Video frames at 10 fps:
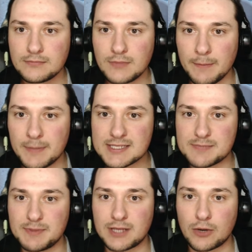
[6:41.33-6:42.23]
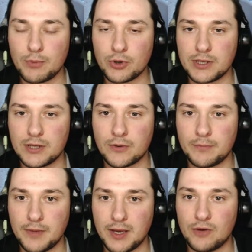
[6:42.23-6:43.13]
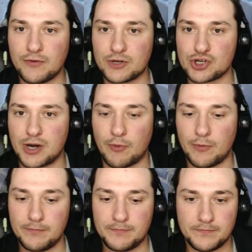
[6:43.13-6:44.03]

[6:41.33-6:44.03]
Basta aspettare un pochino e lo facciamo